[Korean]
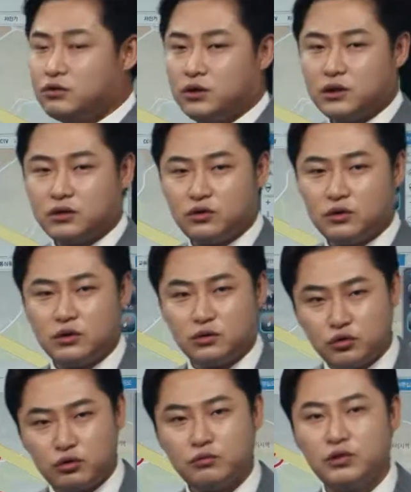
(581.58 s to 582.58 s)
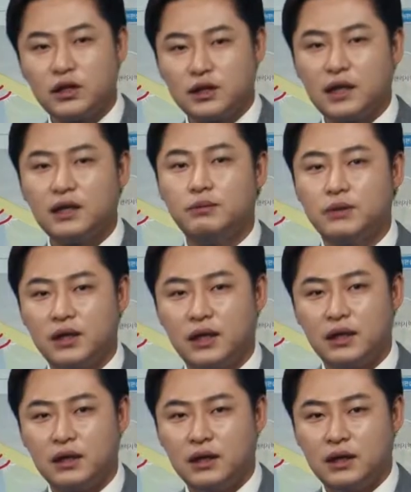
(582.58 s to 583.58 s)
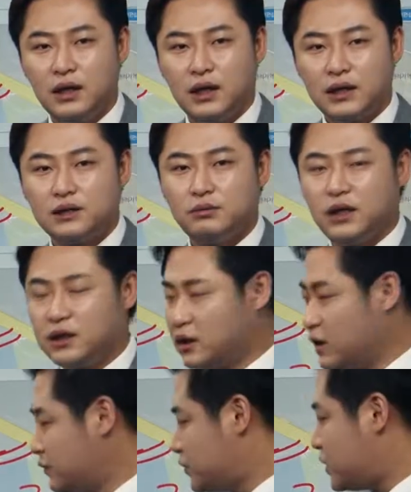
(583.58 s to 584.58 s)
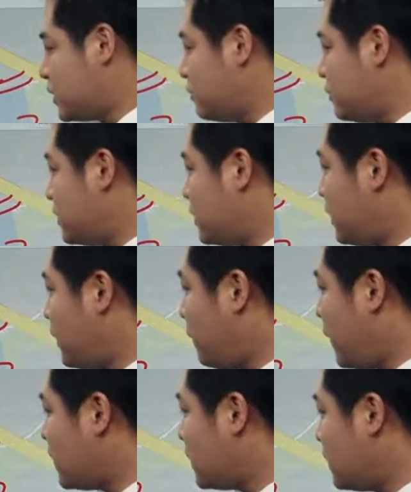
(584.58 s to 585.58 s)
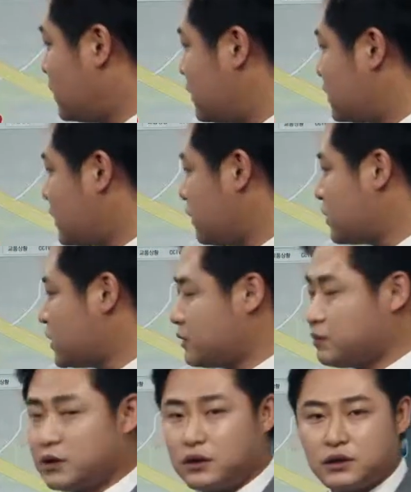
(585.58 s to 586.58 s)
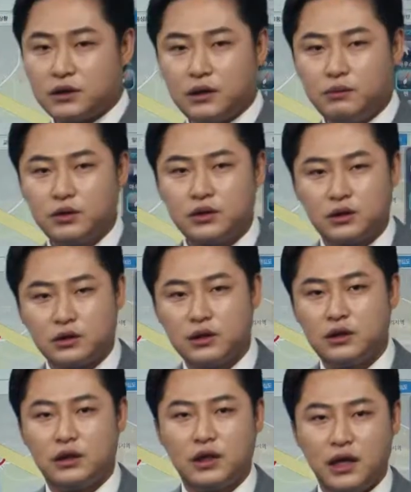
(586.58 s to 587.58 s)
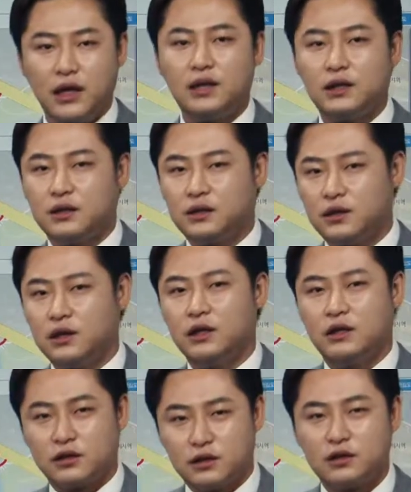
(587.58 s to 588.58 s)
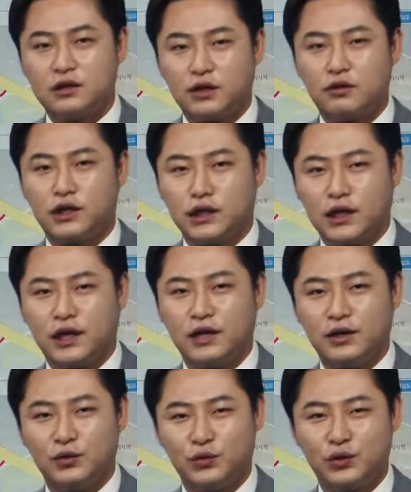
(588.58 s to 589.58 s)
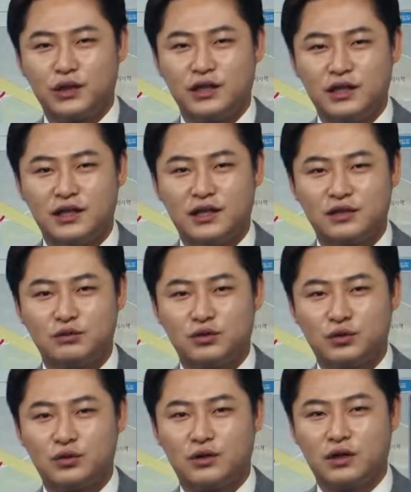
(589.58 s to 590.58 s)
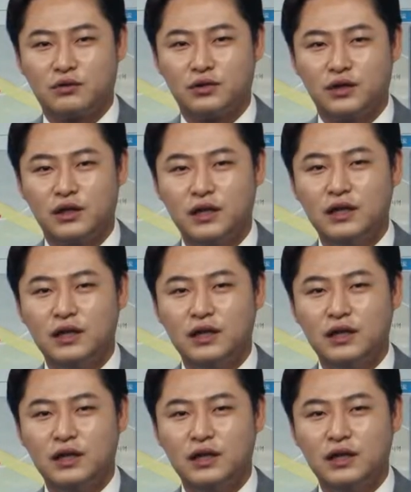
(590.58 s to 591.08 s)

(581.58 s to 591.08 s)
있는 충분한 땅입니다. 하지만 네. 지금 시기에 팔 때는 3, 40선에서 한번 정리를 해야 되는 그런 상황이다. 이렇게 이해를 하시면 좋을 것 같고요.